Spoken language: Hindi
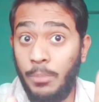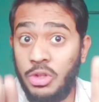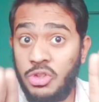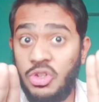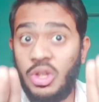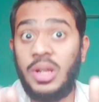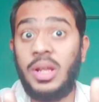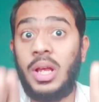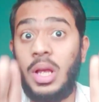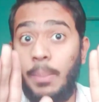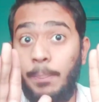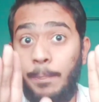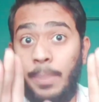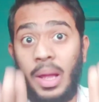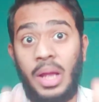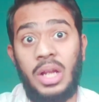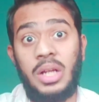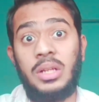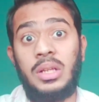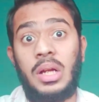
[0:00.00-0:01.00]
ब्रह्मचर्य
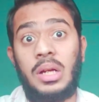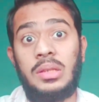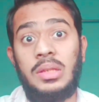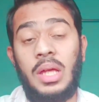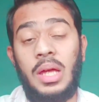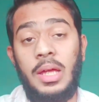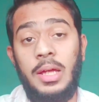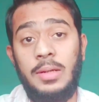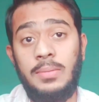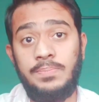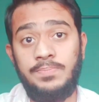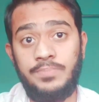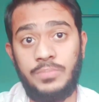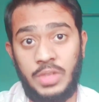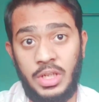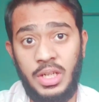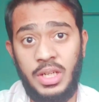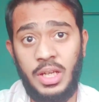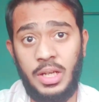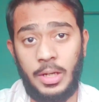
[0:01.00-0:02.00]
का पालन करता है
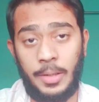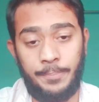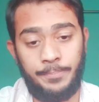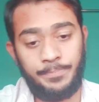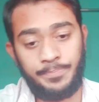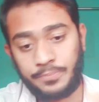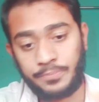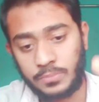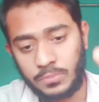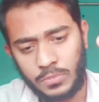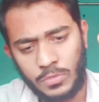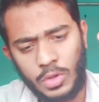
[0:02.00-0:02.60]
ठीक है ना